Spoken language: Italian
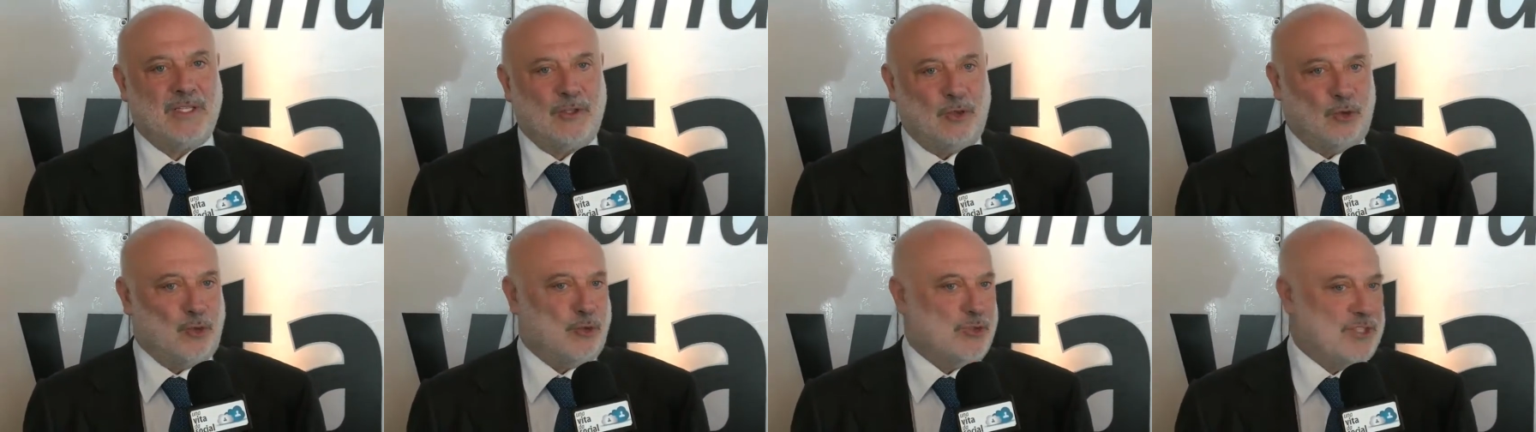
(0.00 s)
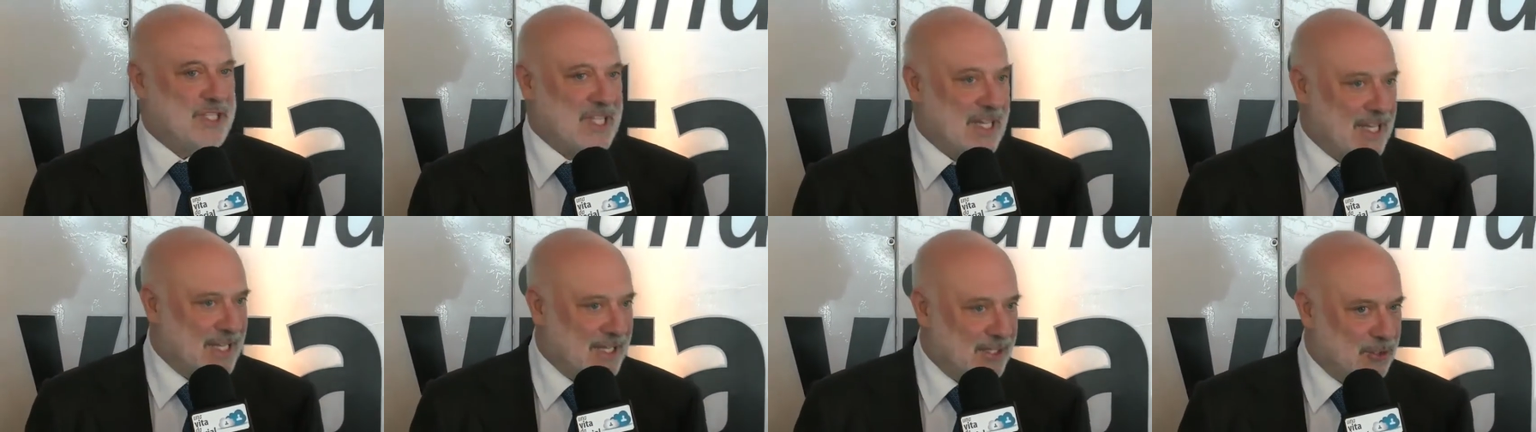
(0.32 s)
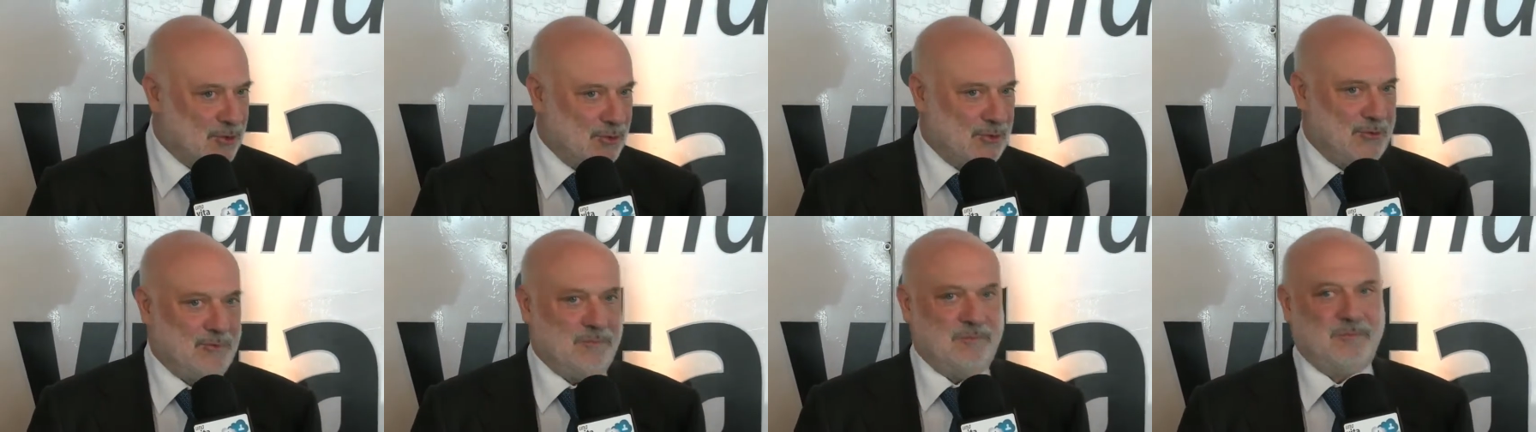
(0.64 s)
lo
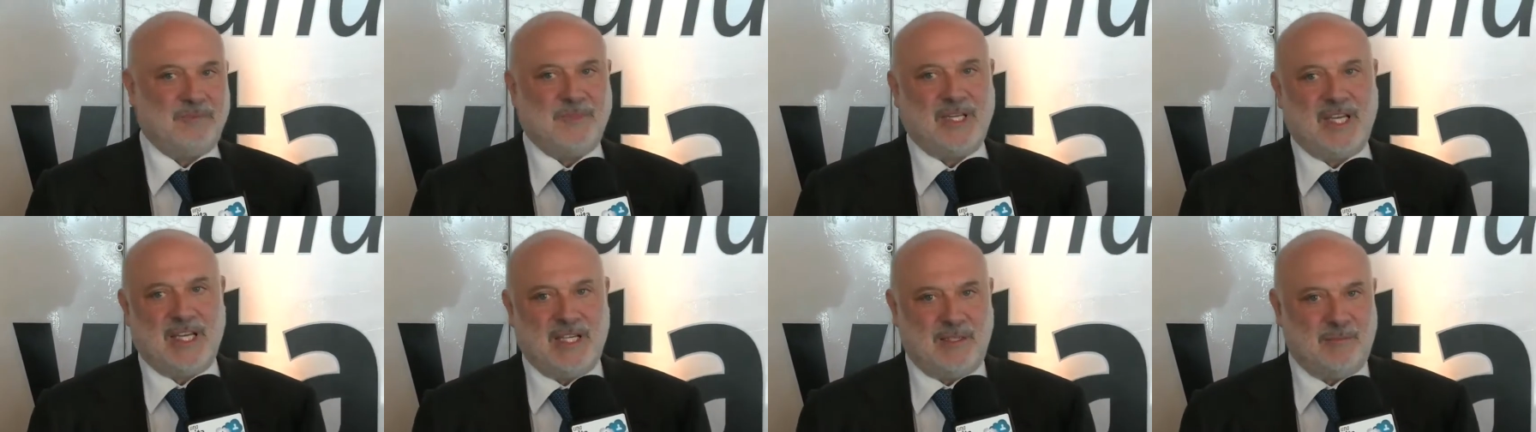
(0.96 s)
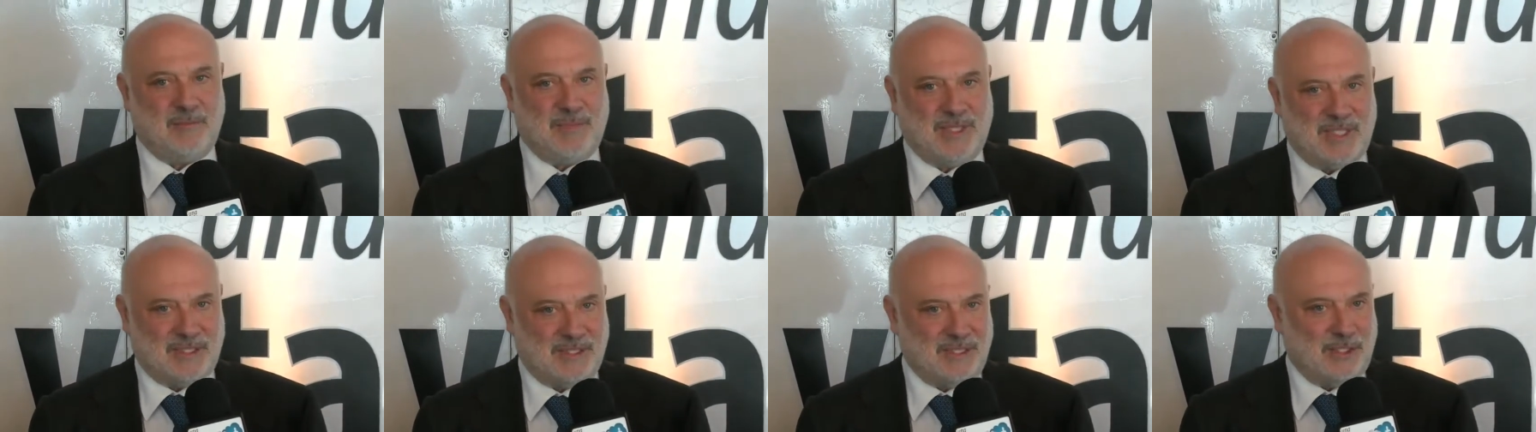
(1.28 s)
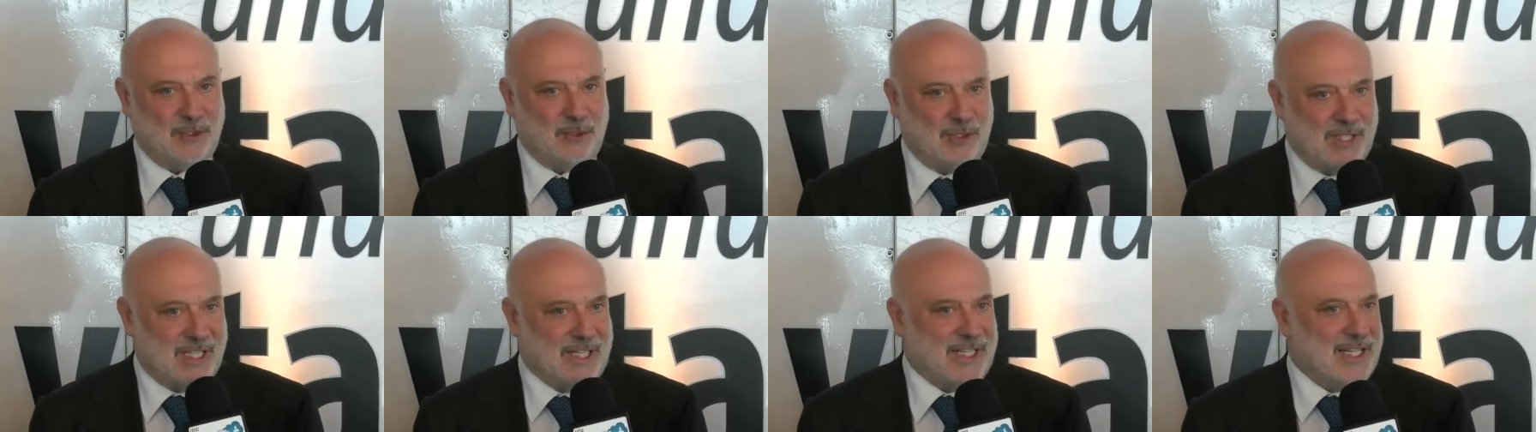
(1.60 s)
Stato, in
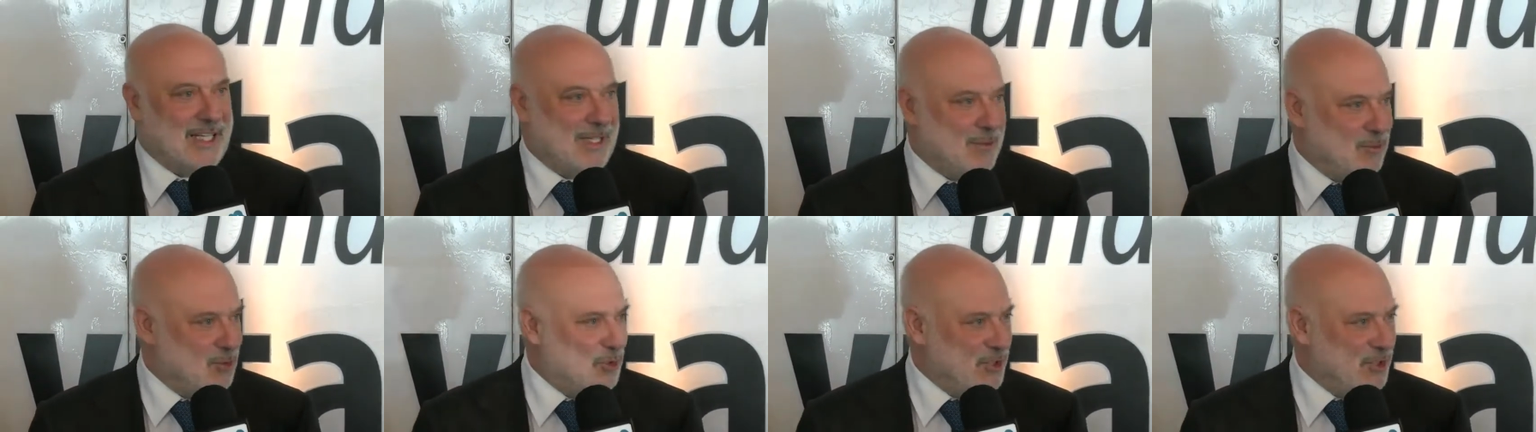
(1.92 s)
particolare la